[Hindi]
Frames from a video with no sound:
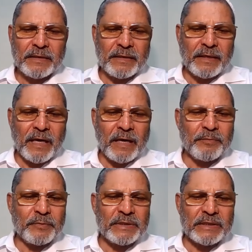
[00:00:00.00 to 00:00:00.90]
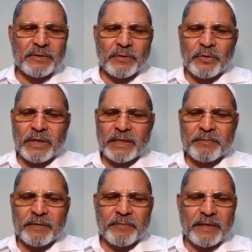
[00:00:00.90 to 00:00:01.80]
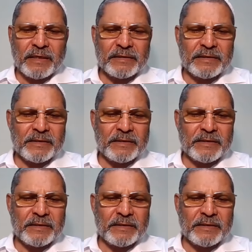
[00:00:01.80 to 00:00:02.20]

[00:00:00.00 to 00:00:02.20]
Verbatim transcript: आप मुझे को एडमिन बना दीजिए